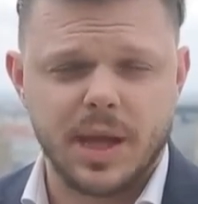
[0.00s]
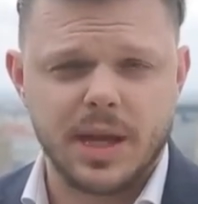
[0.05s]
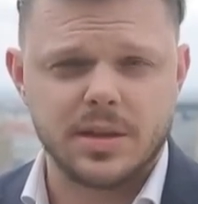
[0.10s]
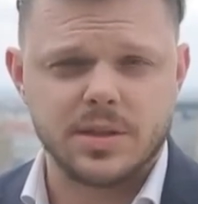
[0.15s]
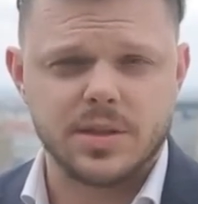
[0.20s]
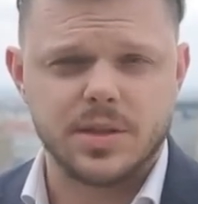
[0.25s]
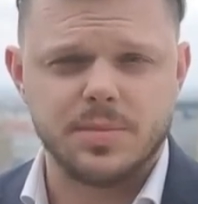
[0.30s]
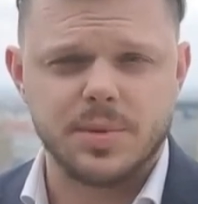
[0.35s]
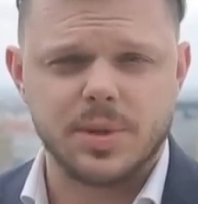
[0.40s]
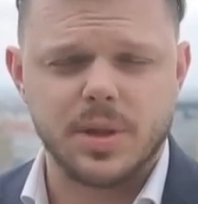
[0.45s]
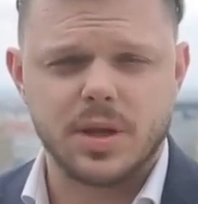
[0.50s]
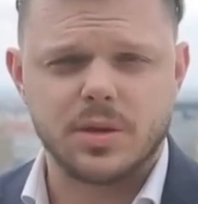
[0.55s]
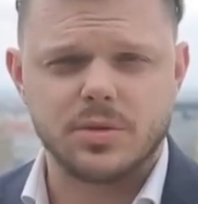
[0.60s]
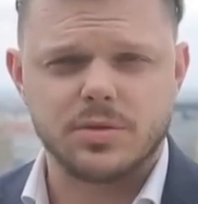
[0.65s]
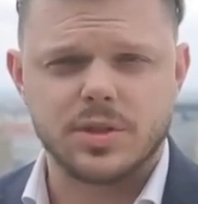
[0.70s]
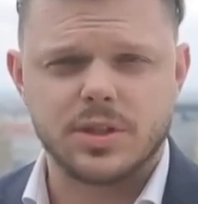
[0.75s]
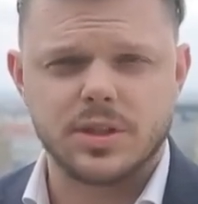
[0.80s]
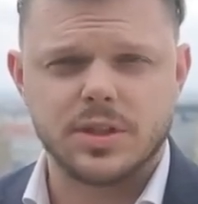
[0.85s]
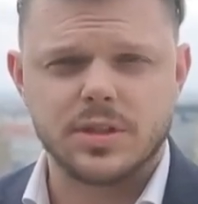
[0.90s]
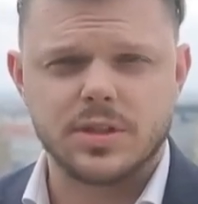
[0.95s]
и
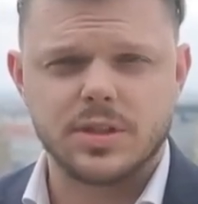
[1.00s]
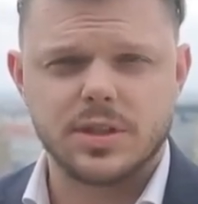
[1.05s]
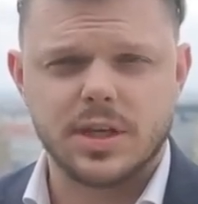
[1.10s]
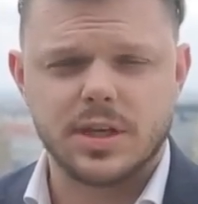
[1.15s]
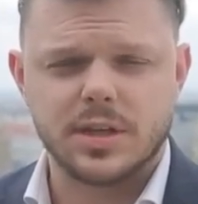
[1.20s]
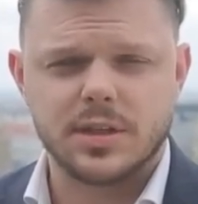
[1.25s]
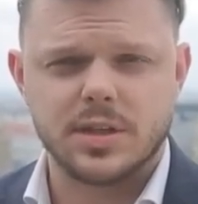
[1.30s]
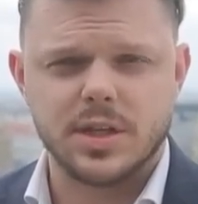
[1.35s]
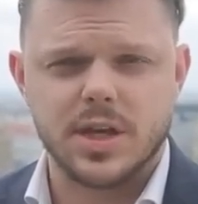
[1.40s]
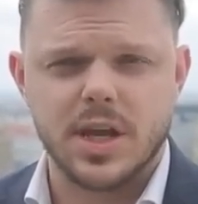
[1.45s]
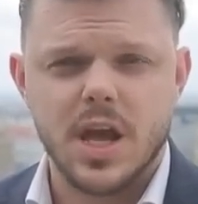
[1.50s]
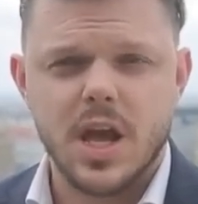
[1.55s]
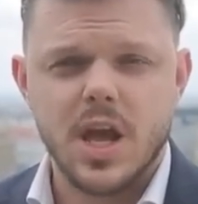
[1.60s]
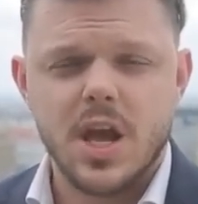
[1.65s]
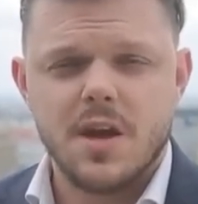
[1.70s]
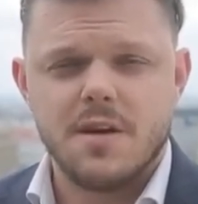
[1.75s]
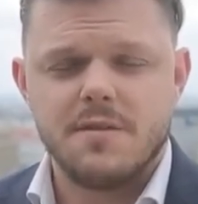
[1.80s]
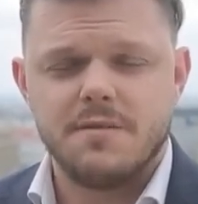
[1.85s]
антибелорусские санкции,